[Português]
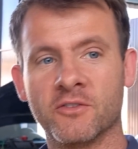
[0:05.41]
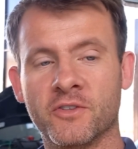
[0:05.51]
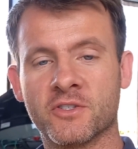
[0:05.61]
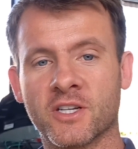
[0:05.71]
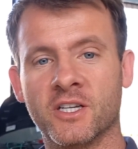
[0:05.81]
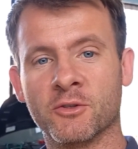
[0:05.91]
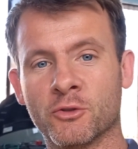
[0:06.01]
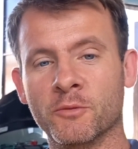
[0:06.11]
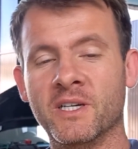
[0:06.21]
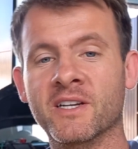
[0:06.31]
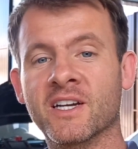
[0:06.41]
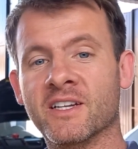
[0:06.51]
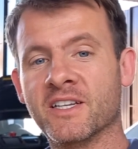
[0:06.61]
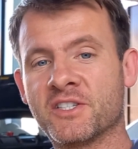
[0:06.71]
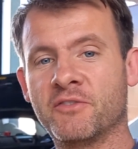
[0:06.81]
de vídeos aqui no YouTube.
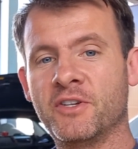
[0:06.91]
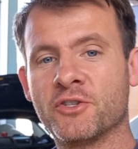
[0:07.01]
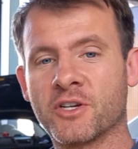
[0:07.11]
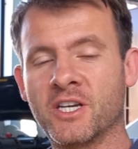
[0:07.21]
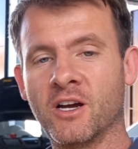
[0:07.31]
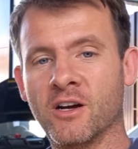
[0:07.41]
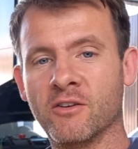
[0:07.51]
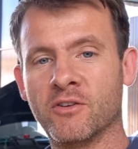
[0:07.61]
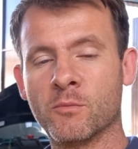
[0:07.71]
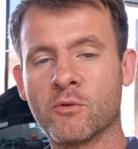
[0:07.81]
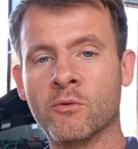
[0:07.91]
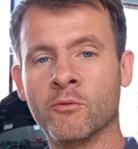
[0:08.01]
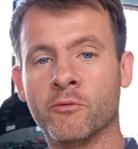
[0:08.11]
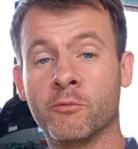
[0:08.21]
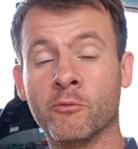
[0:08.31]
Nesse vídeo aqui, ó, vamos
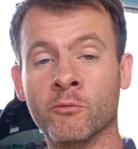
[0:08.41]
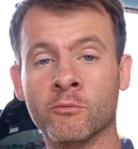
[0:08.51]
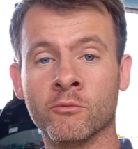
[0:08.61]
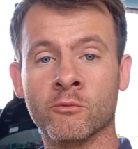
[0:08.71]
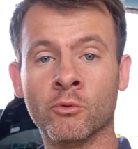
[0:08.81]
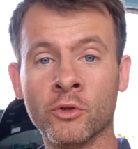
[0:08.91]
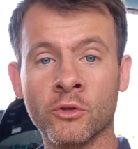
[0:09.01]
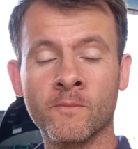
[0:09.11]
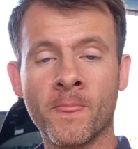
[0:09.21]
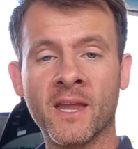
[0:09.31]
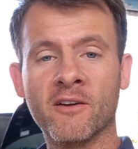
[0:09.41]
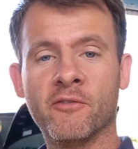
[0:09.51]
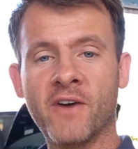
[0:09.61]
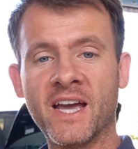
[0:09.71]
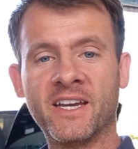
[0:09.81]
com um, Uno
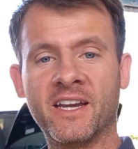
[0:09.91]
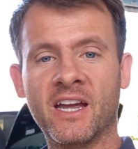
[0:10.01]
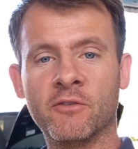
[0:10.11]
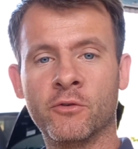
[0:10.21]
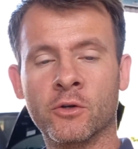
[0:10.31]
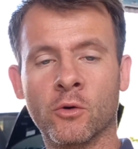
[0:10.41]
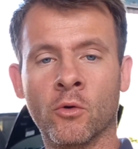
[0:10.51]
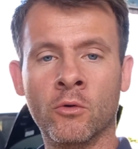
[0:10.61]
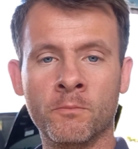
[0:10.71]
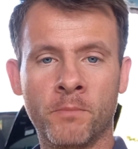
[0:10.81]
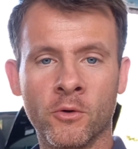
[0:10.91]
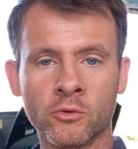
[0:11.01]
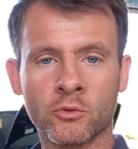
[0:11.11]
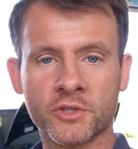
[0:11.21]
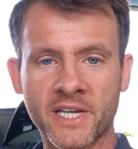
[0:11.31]
Fire Evo
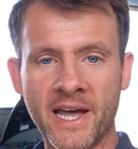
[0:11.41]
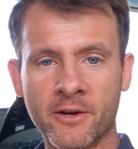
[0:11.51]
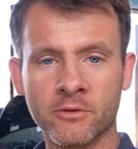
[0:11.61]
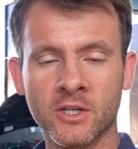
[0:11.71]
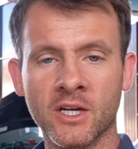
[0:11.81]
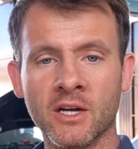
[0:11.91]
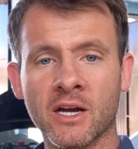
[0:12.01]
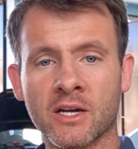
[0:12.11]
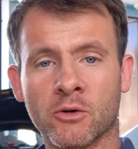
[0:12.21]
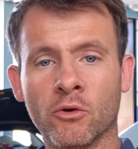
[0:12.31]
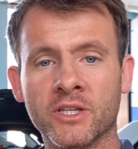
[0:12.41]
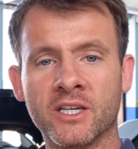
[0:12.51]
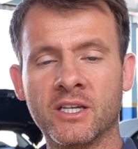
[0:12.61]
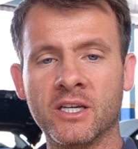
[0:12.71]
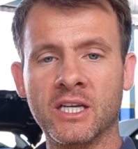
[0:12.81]
1.0,
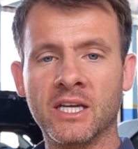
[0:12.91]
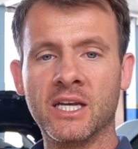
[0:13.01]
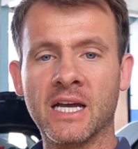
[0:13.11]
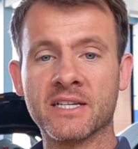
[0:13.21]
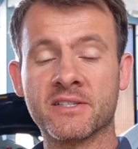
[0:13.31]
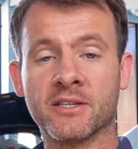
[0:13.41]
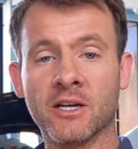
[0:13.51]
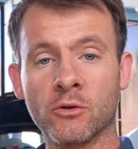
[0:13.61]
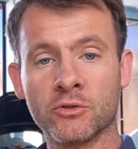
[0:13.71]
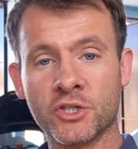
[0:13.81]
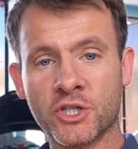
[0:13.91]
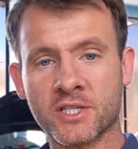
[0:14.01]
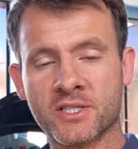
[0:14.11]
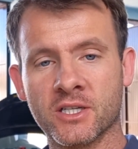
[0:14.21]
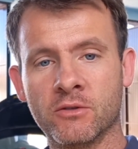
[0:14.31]
onde que acendeu luz
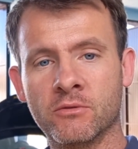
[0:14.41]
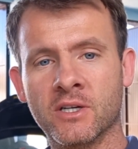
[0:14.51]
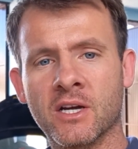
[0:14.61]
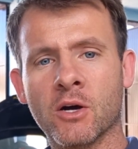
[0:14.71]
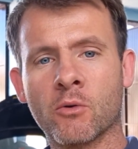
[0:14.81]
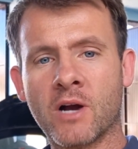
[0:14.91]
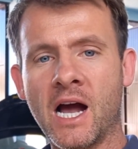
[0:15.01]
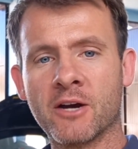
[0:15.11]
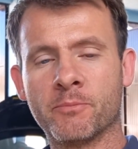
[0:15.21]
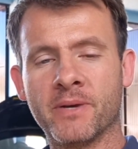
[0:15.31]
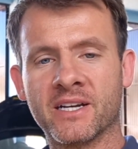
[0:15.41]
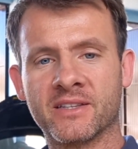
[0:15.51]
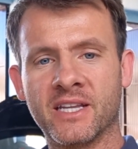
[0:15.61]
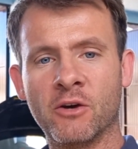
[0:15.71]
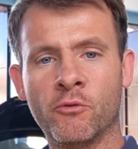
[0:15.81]
injeção, o carro
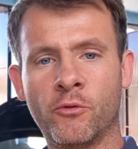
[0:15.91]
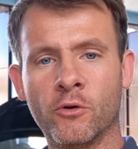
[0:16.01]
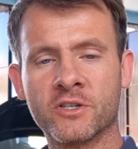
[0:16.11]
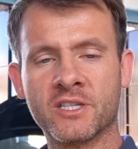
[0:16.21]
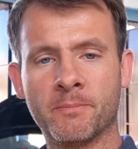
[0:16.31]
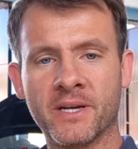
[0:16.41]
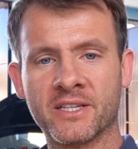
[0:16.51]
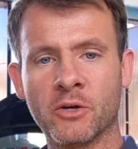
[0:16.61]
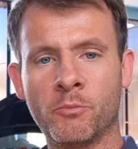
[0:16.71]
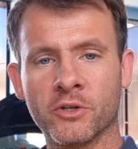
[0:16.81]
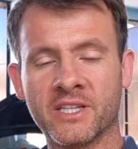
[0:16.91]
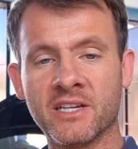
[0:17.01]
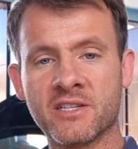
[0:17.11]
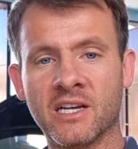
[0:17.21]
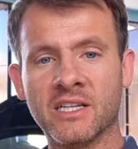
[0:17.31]
perdeu força, perdeu
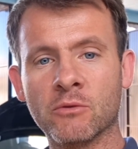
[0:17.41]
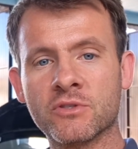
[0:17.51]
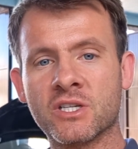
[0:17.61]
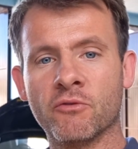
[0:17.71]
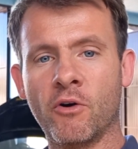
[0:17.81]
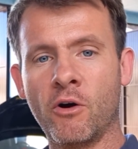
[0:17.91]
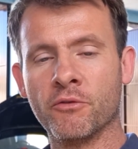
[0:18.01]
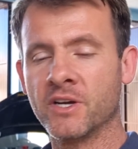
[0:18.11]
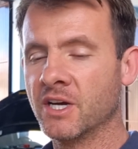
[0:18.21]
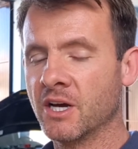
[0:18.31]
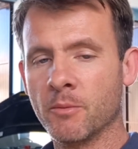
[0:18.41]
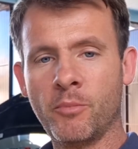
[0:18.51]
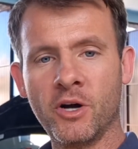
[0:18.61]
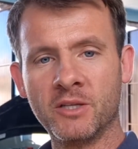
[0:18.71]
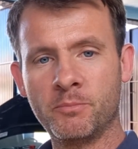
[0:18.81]
potência, ele não desenvolve,
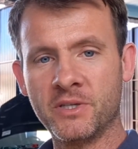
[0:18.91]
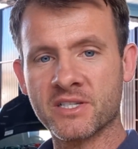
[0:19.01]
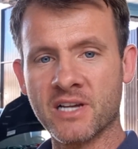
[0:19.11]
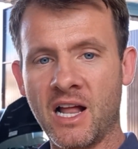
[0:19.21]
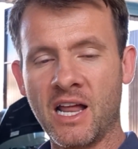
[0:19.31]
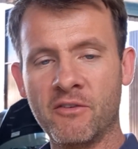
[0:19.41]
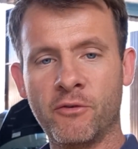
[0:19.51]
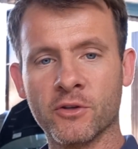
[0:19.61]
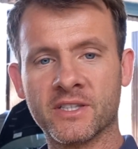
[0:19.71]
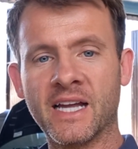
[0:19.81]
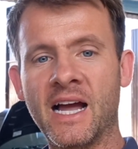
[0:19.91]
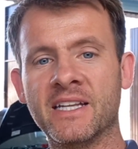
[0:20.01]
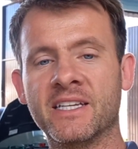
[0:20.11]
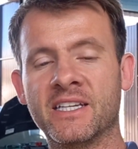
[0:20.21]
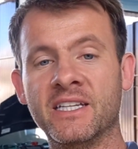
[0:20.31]
pode pisar lá à
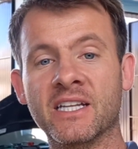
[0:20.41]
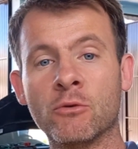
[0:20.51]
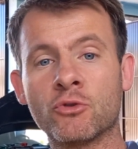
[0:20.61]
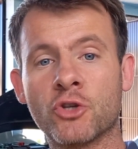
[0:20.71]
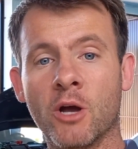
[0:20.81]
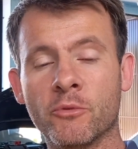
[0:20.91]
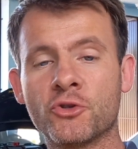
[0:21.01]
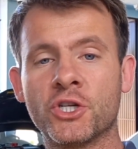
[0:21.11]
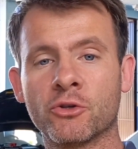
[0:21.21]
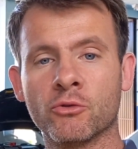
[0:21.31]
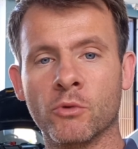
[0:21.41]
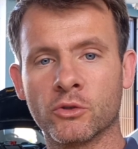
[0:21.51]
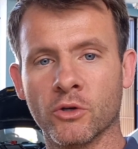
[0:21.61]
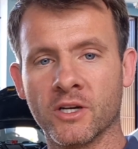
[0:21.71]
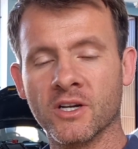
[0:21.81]
vontade que não sobe o giro do
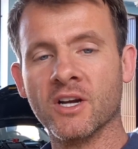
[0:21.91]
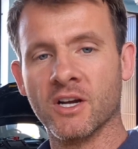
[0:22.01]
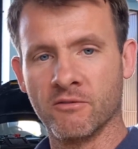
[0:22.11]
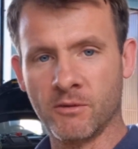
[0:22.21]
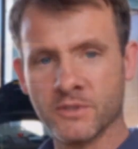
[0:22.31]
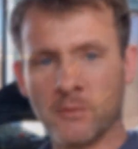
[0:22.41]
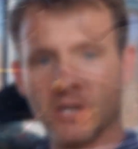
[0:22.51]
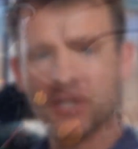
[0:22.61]
motor. Vamos dar uma